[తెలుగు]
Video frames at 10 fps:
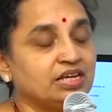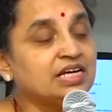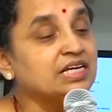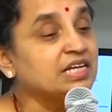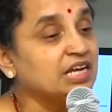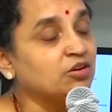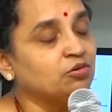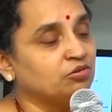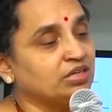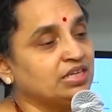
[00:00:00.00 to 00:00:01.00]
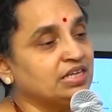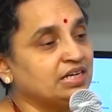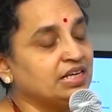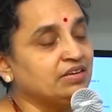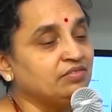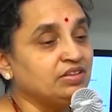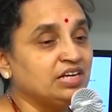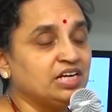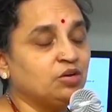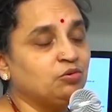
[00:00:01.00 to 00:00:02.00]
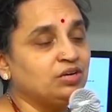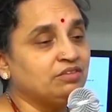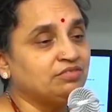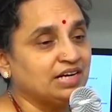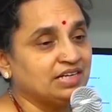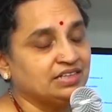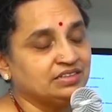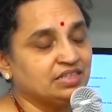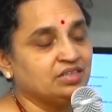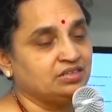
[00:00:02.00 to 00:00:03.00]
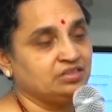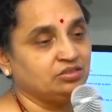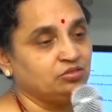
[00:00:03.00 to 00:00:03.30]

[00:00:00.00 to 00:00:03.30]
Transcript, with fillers: ఎగ్ ఎల్లో ఏదంటే దీంట్లో ఉండే ఫ్యాట్ అంతా